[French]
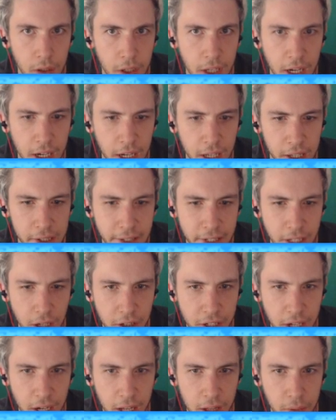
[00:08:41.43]
Il y a quelqu'un qui
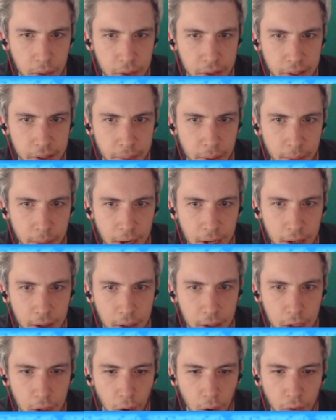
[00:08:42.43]
sort ça la nuit, ça c'est pas mal.
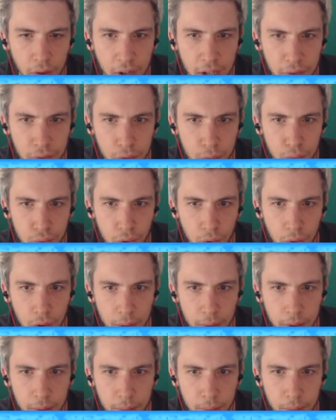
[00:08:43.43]
On va def au bourreau
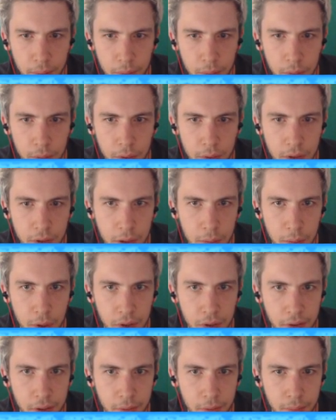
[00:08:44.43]
là. Hein. Ça va être
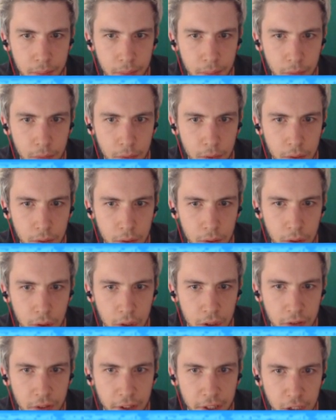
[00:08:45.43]
bien ça.
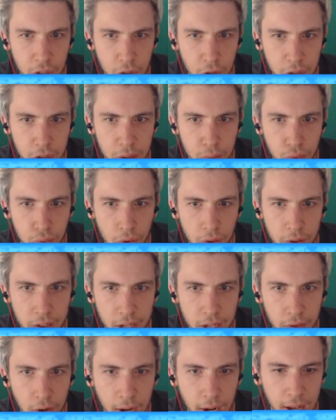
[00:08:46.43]
Ça va être un gentil bourreau, vous
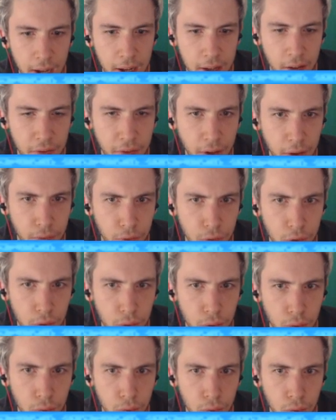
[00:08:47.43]
allez voir là, il va faire
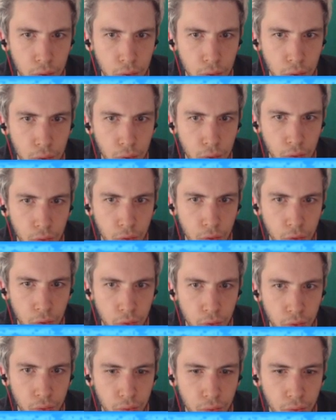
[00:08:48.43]
fiou
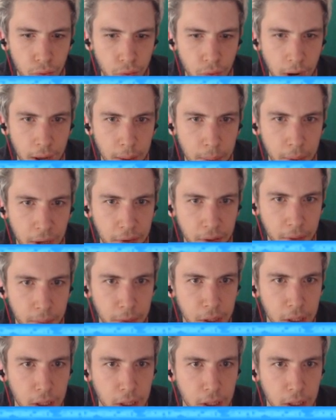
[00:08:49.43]
Voilà, parfait.